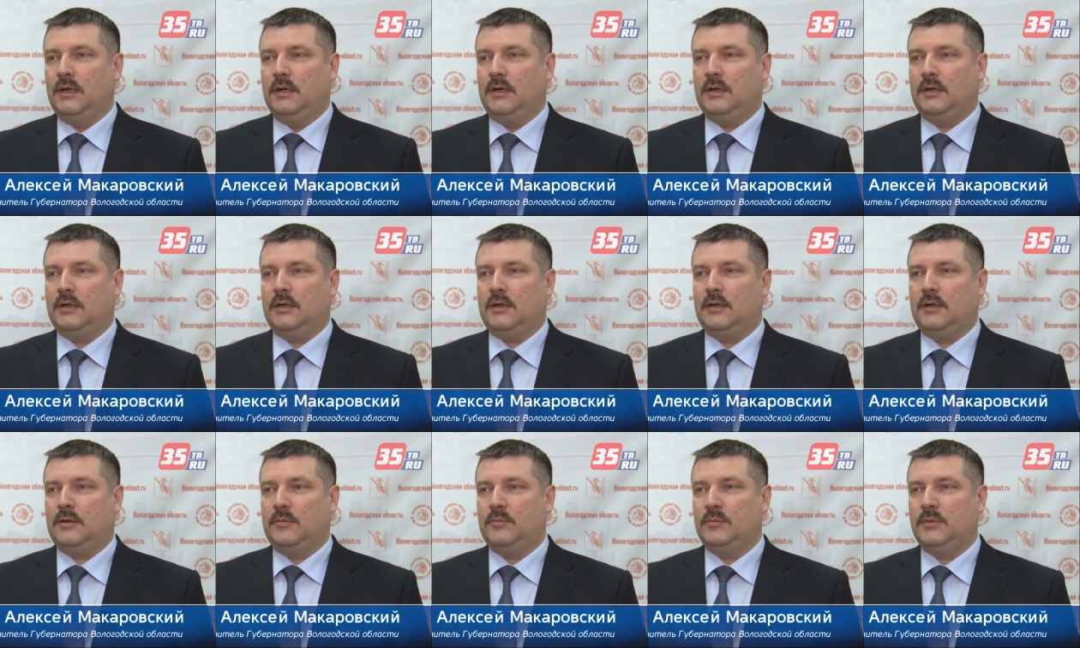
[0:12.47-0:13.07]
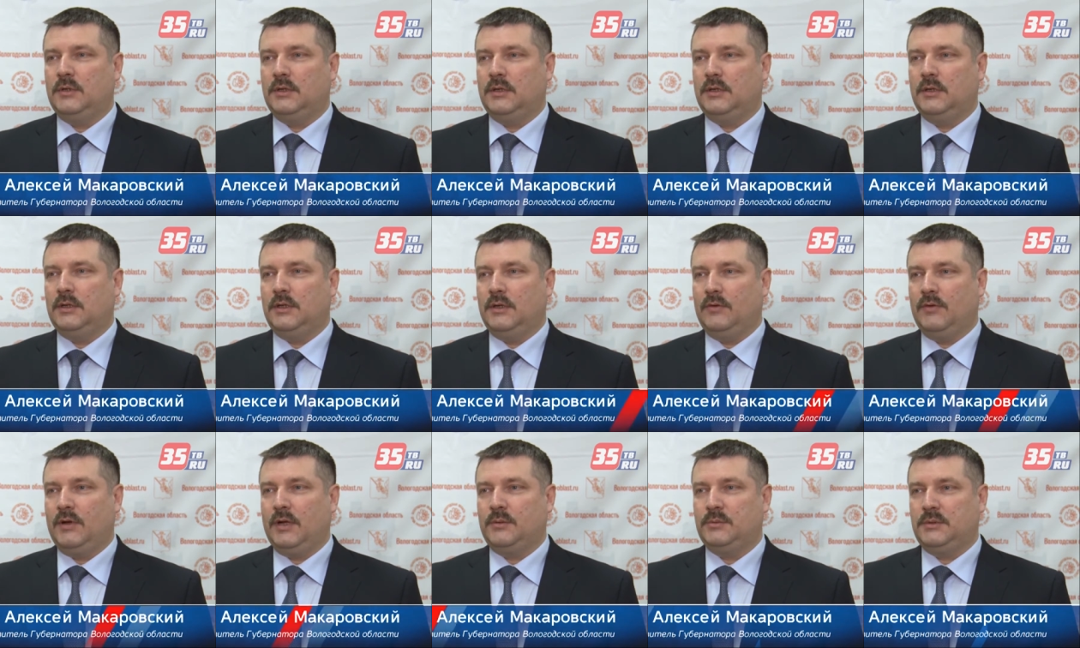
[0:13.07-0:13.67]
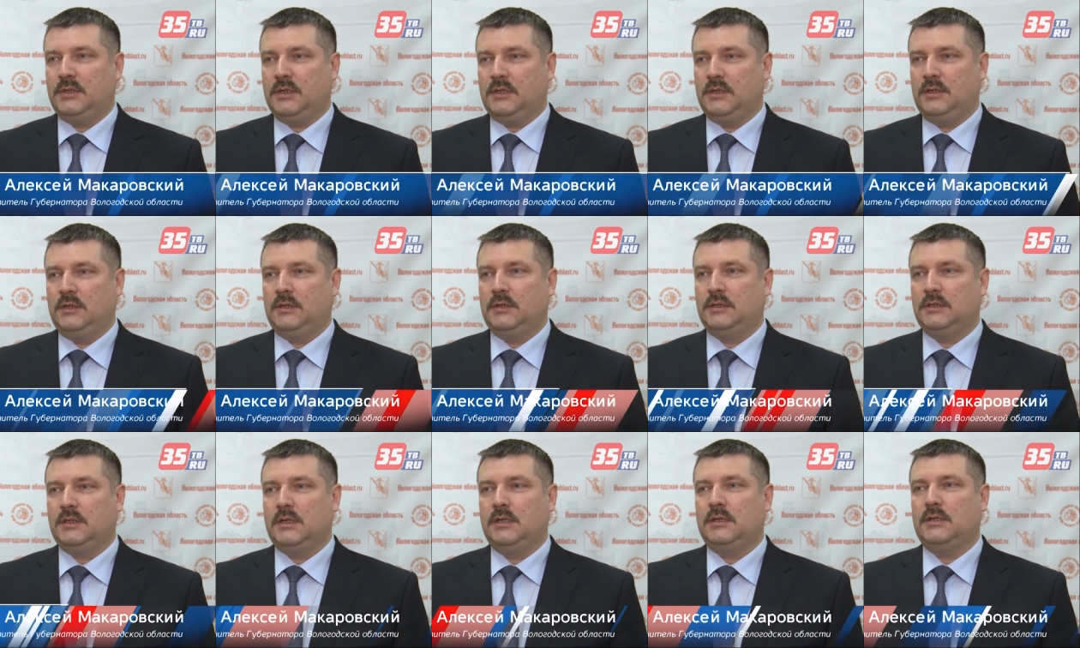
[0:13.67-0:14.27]
Э, мы являемся
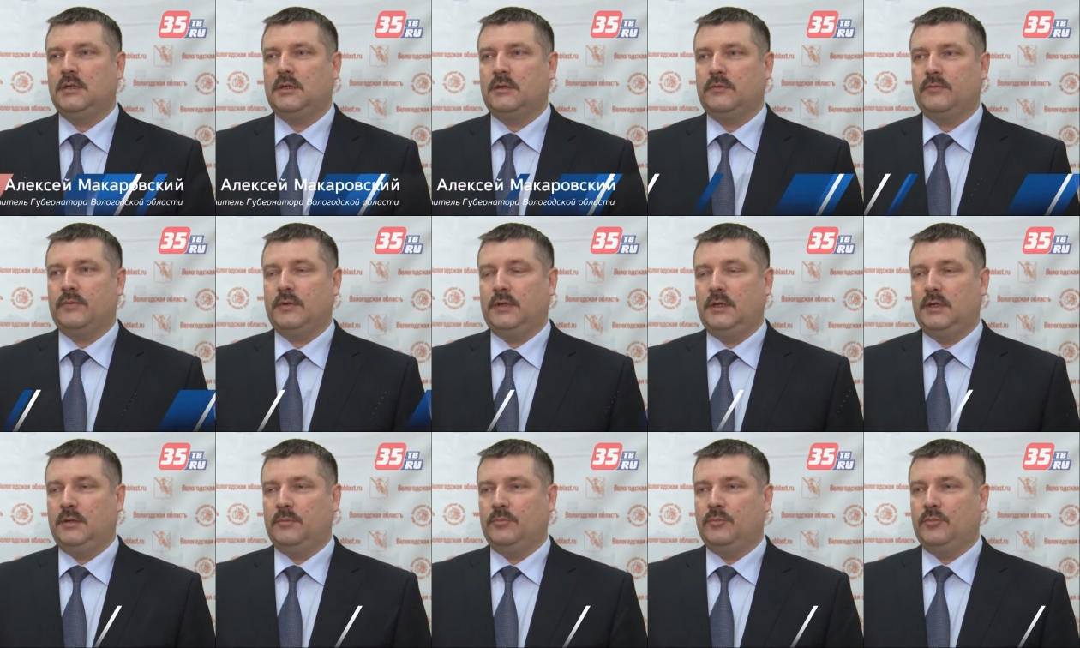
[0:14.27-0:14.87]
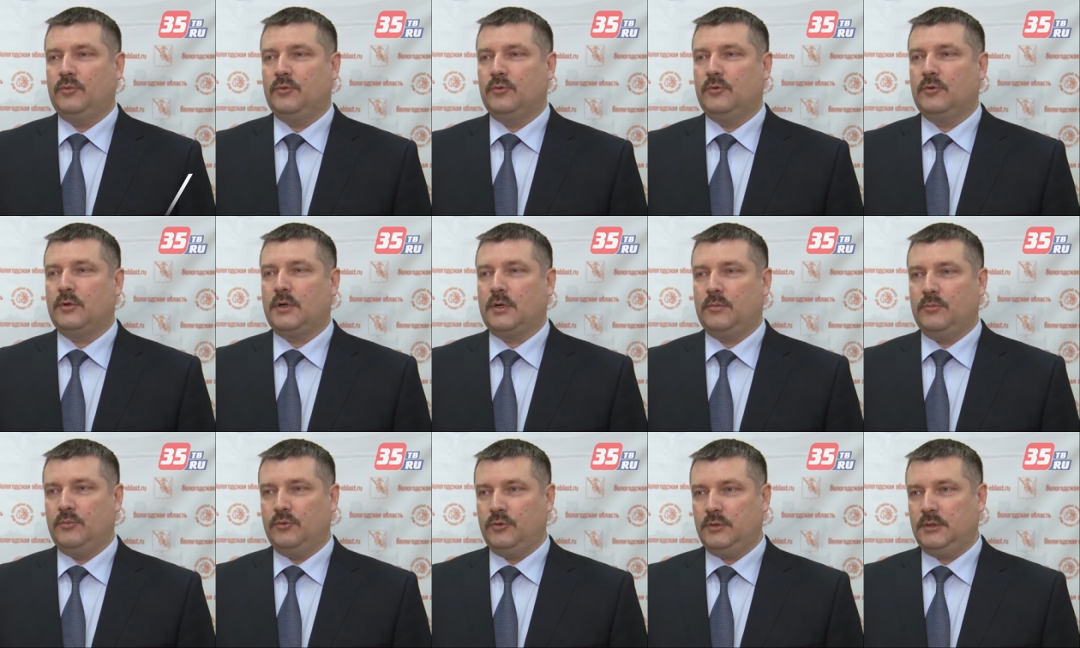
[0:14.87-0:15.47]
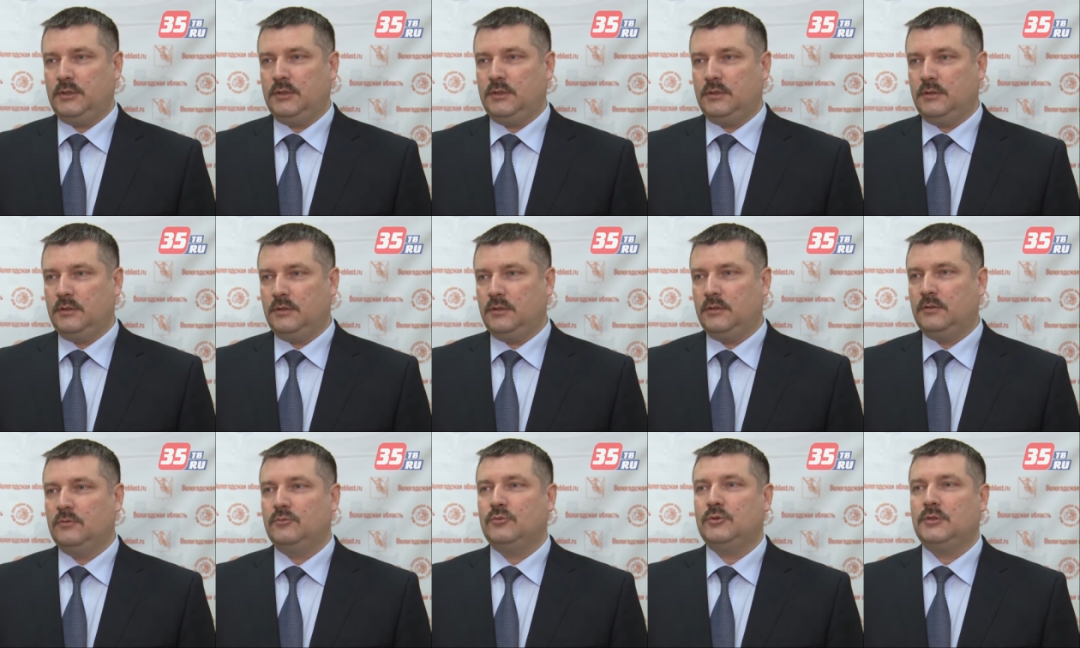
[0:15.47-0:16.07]
одних из лидеров и по работе
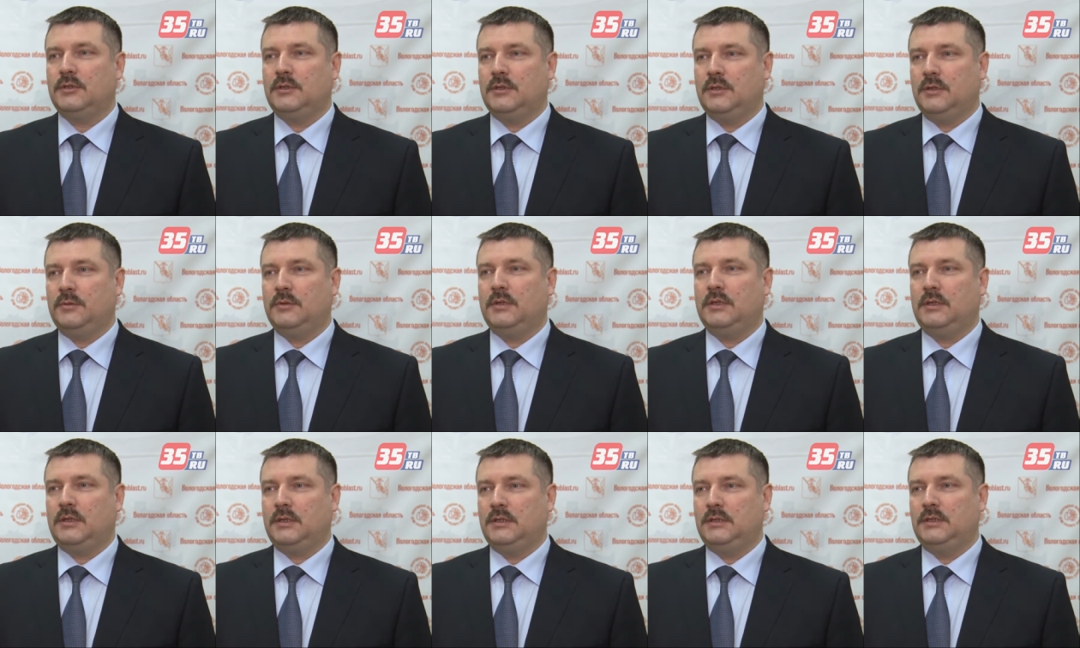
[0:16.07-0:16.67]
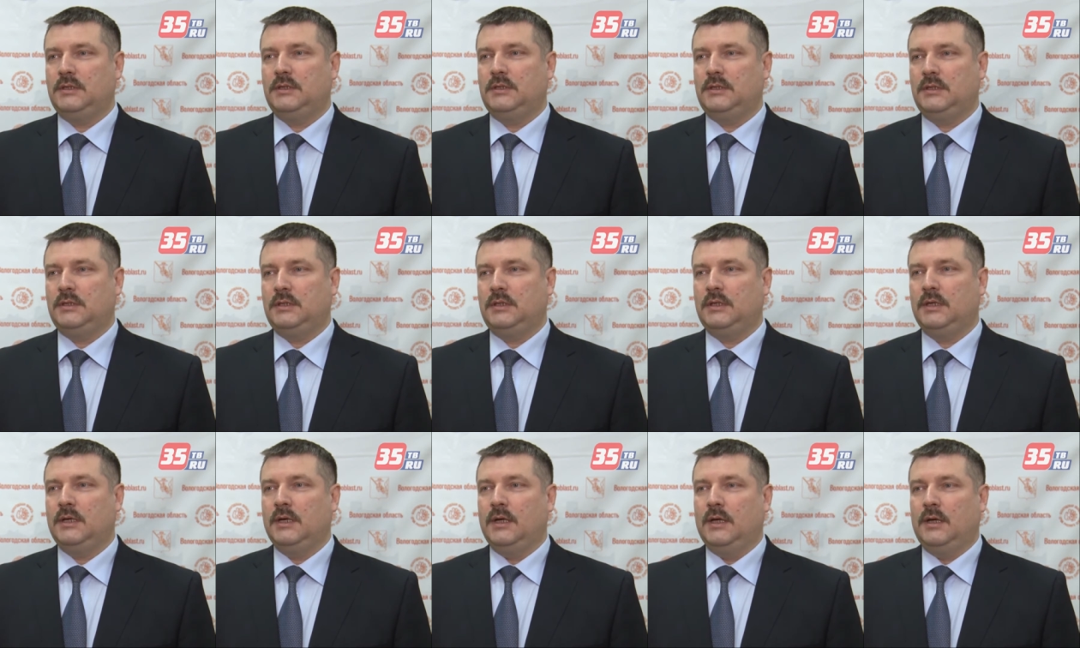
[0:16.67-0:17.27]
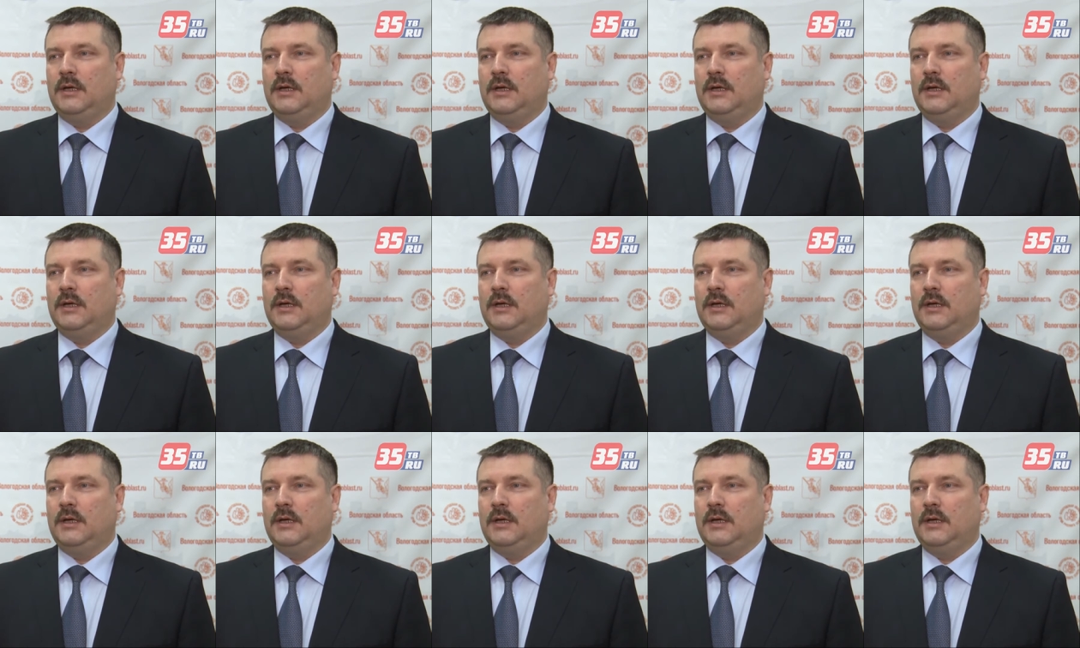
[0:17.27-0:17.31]
уже этой сети.